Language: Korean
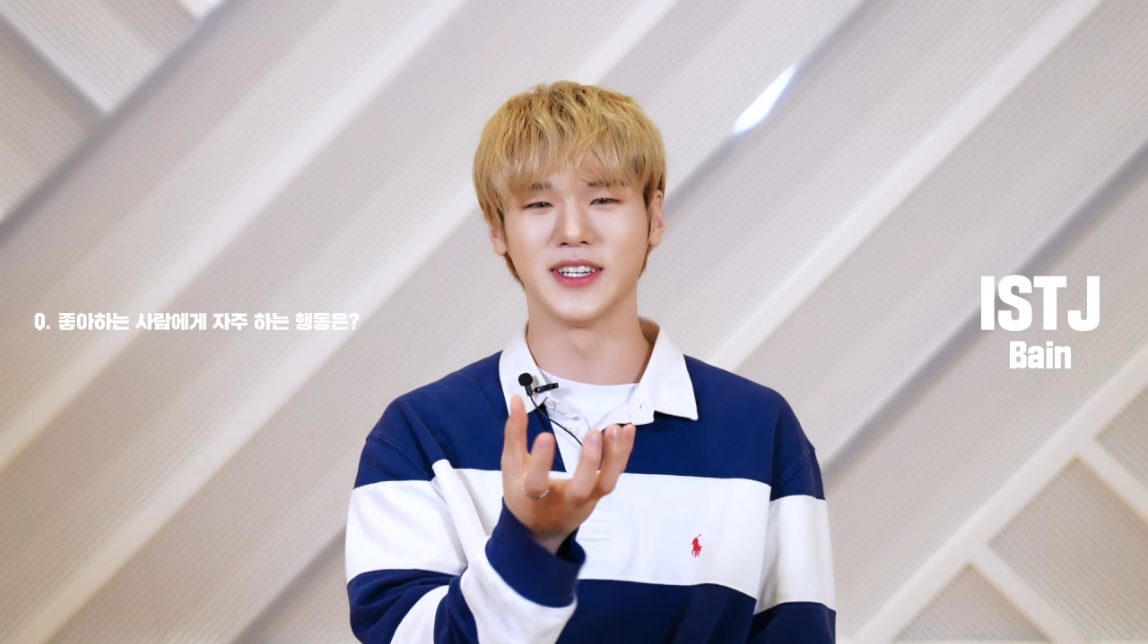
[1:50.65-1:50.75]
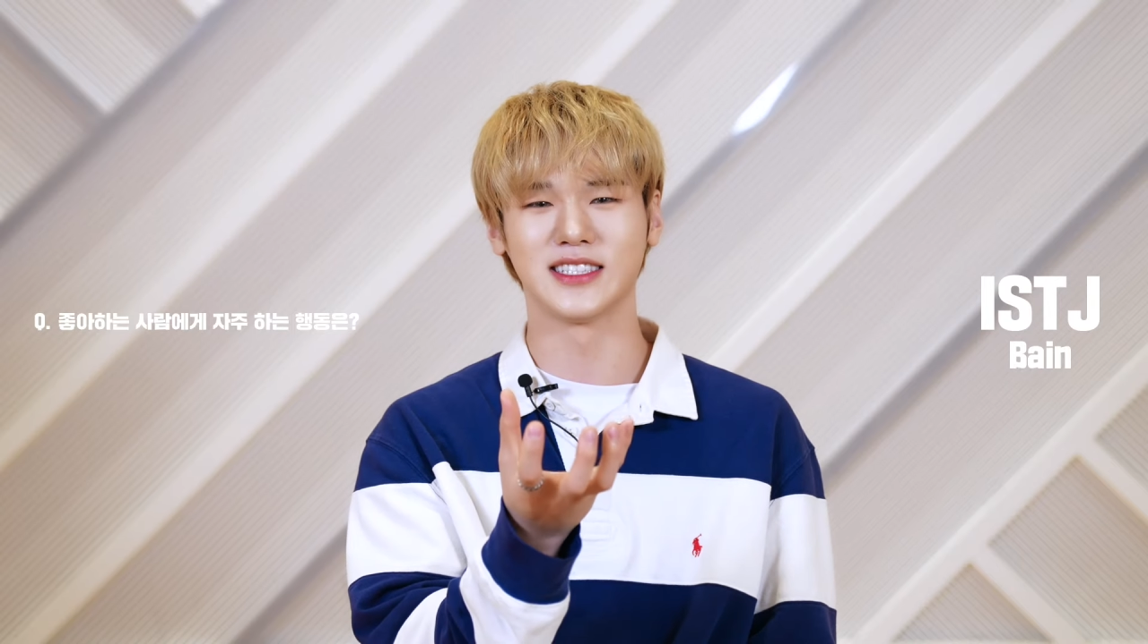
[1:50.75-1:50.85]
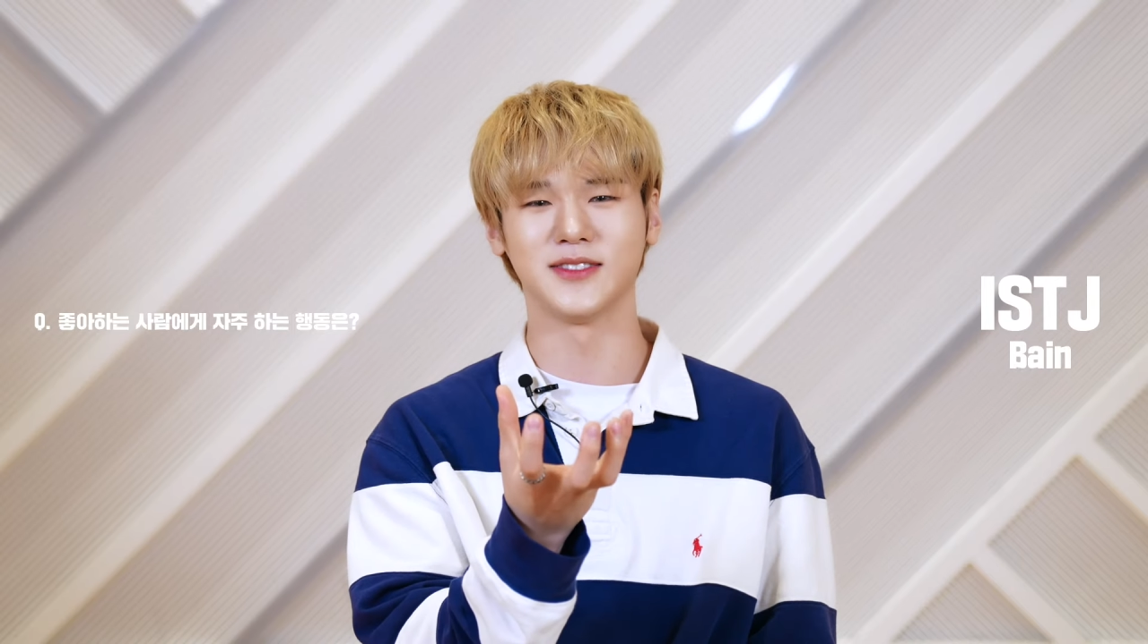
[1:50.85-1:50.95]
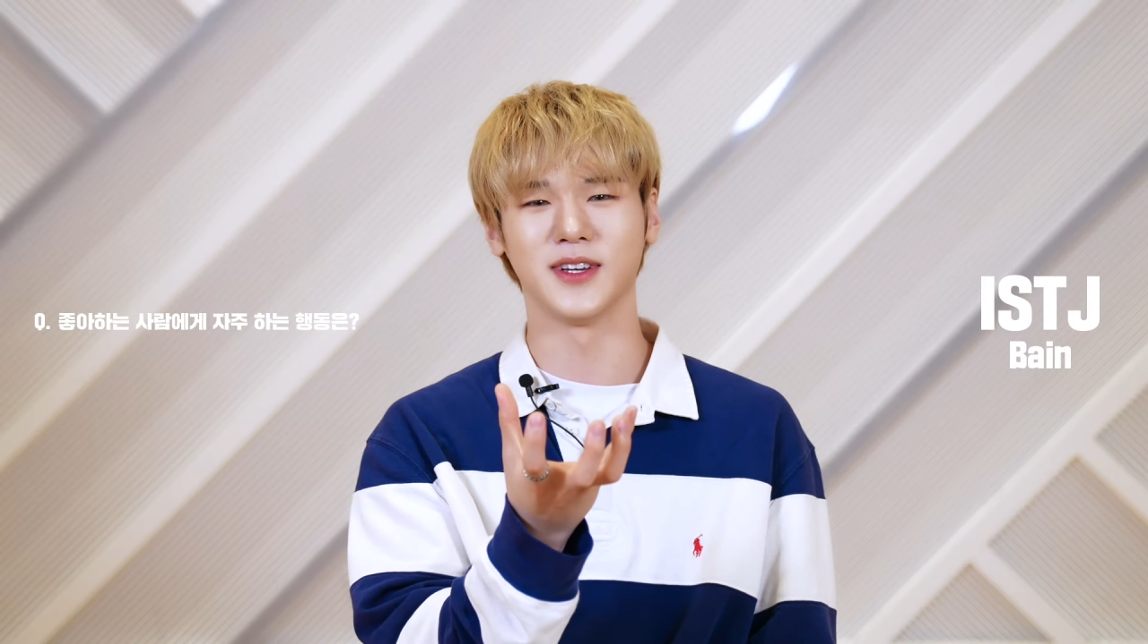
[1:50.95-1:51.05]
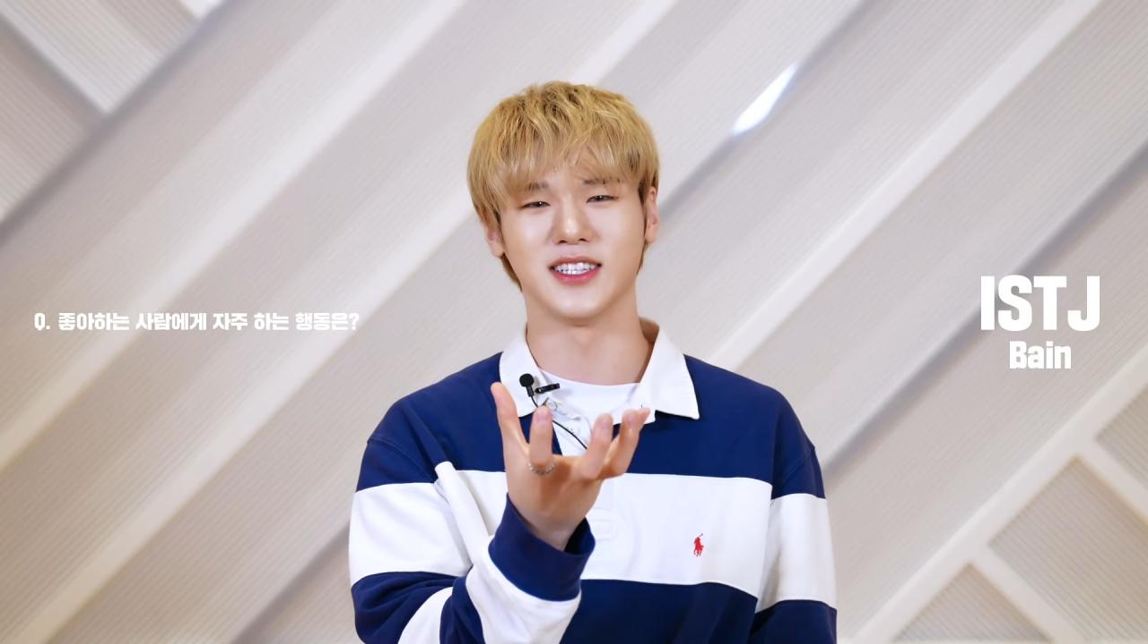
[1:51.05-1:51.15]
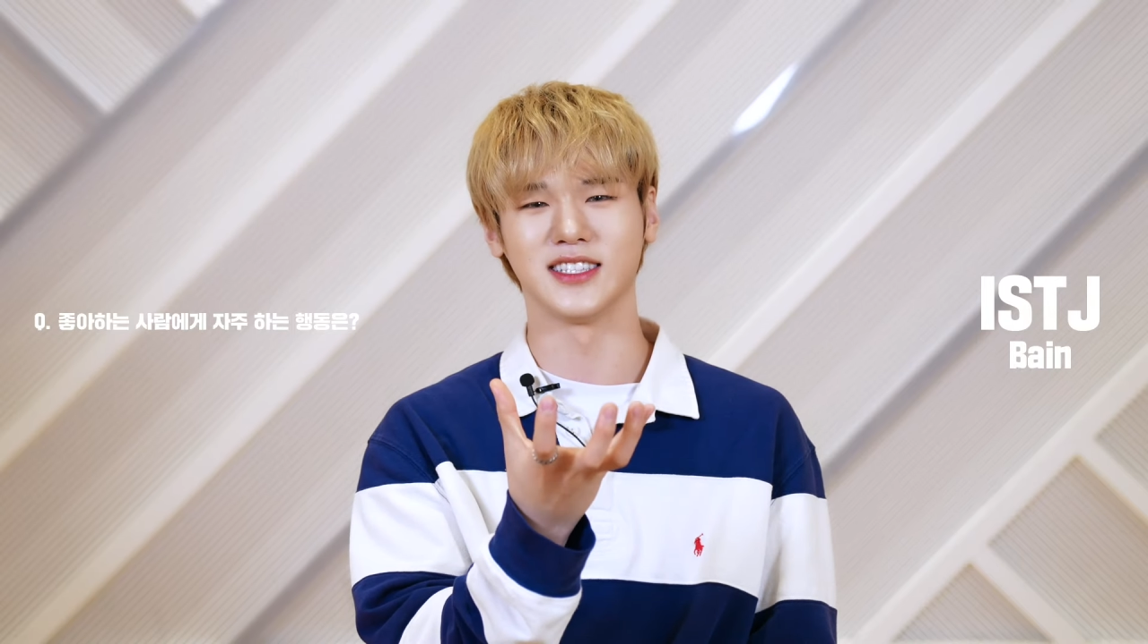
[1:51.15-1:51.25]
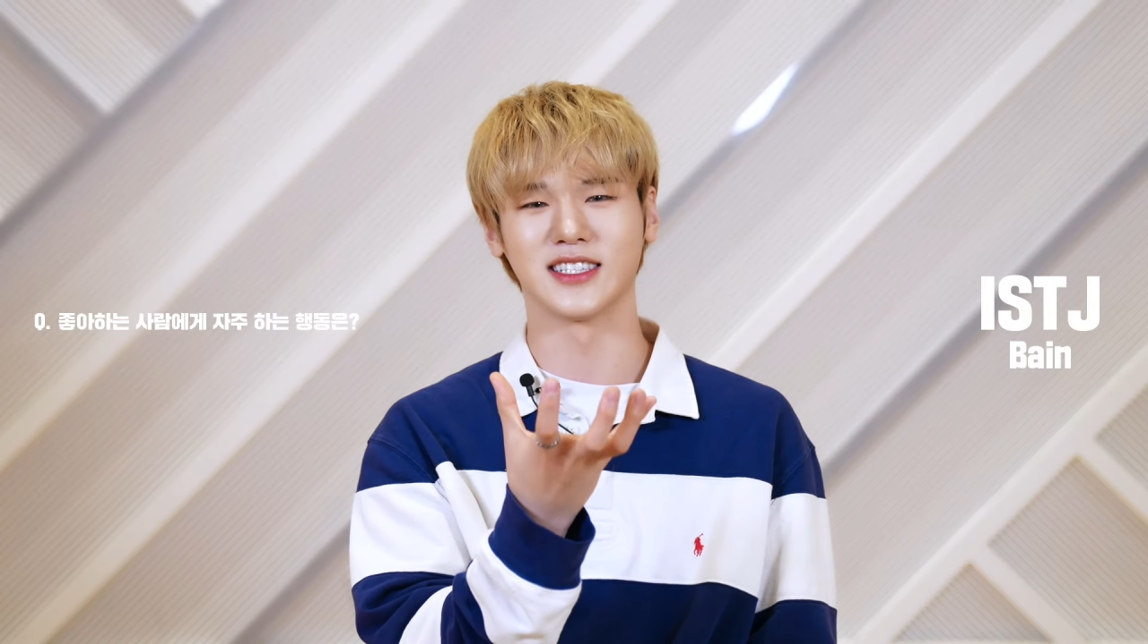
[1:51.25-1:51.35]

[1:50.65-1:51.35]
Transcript: 있으면